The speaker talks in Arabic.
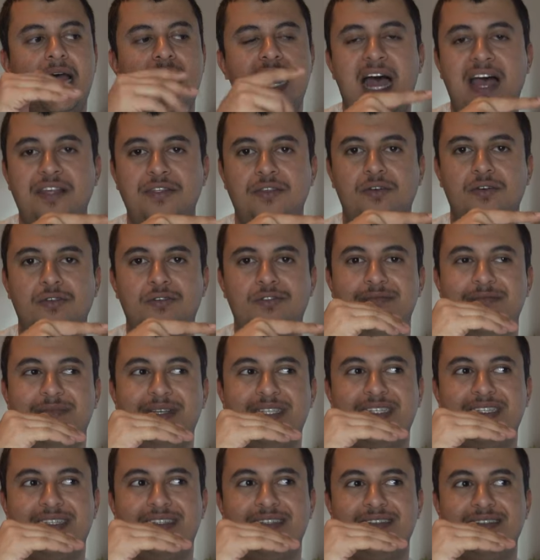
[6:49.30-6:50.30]
هذا هو
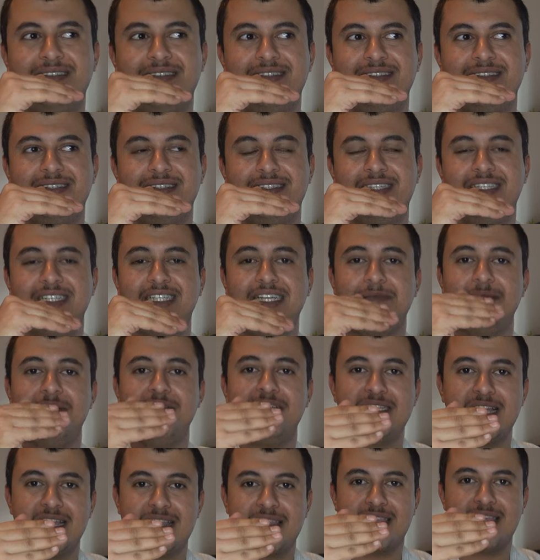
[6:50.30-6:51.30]
بس تجي
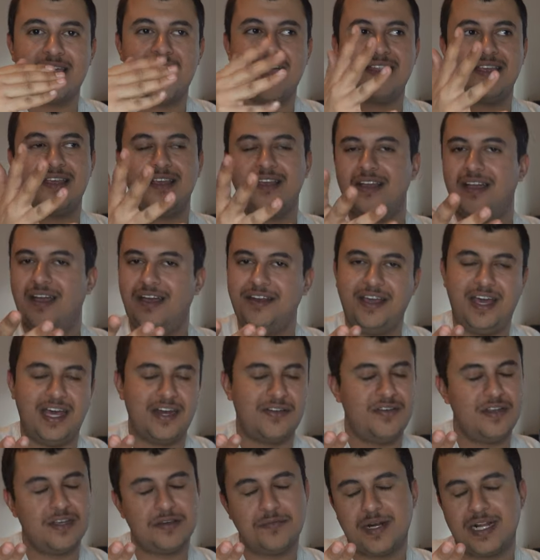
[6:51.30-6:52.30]
الميزات الثانيه انا
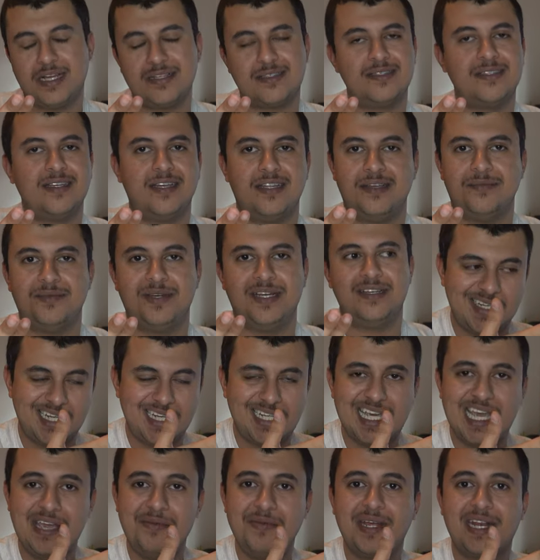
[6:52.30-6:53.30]
عارف انك ما راح تستخدمها
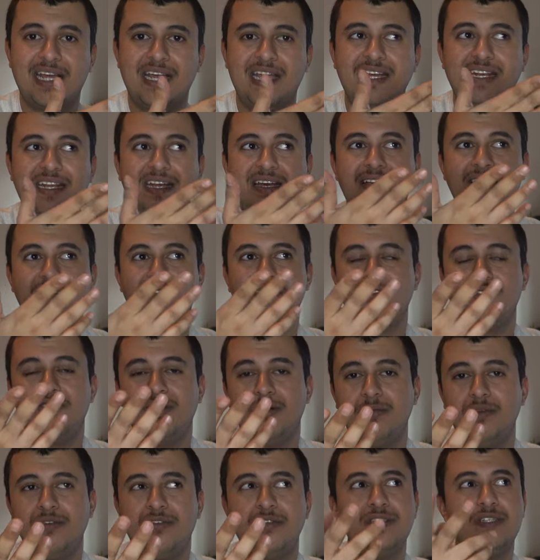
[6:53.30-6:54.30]
الكاميرا هنا
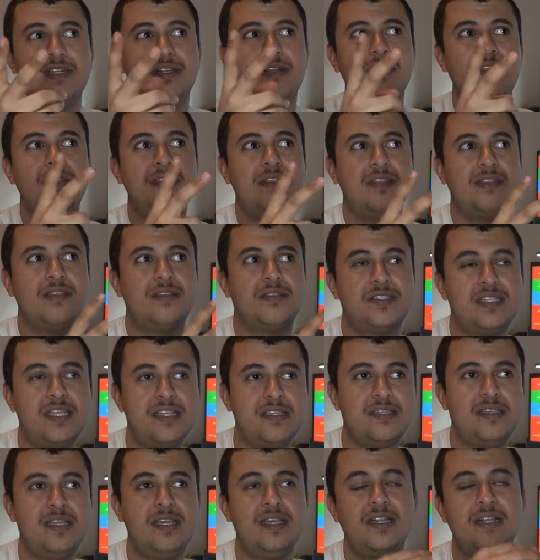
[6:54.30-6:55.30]
دولبي فيجن
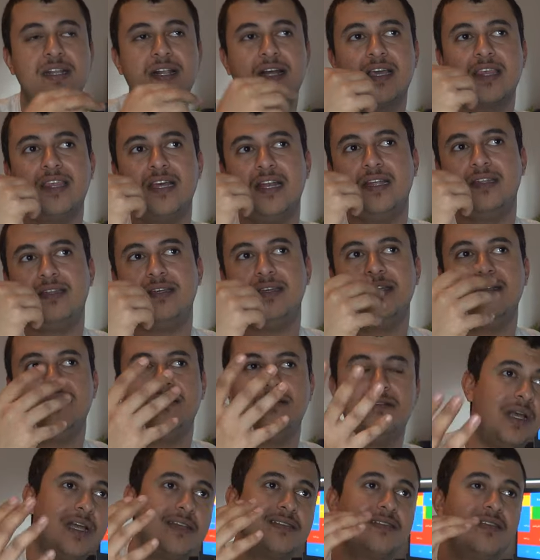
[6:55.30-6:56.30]
60 هناك 30
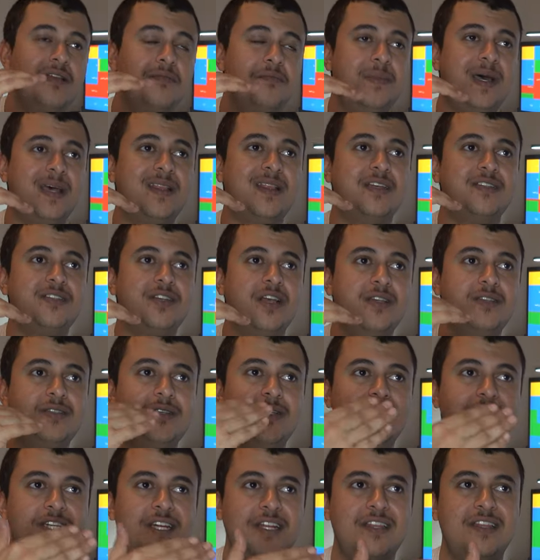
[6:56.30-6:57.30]
اصلا بعض الاشخاص
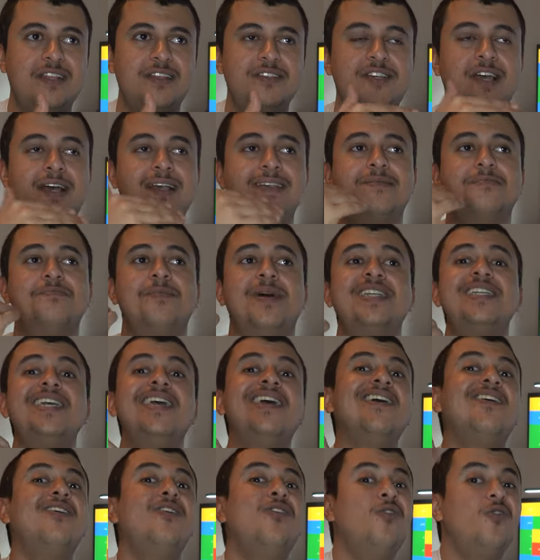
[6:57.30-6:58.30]
اللي شارين الجهاز ما
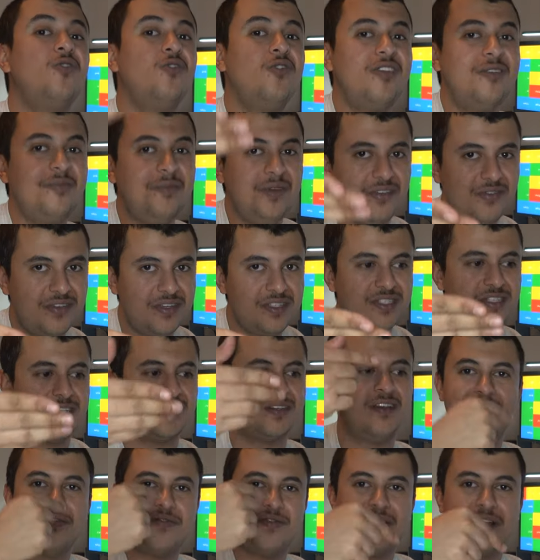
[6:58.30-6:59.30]
شغلوا الدلبي فيجن
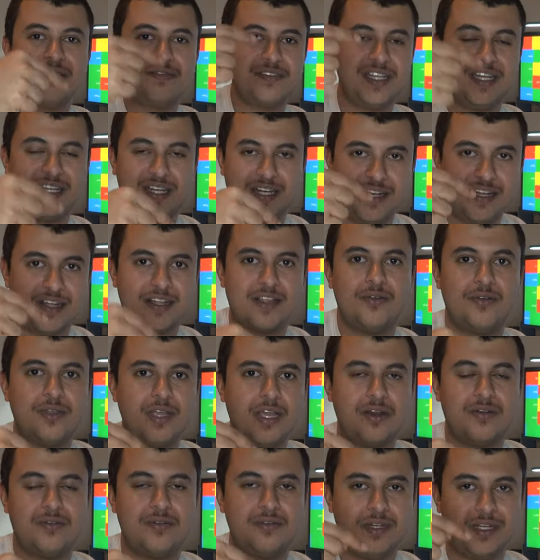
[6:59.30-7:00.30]
في نفس الاعدادات لو تخلوا في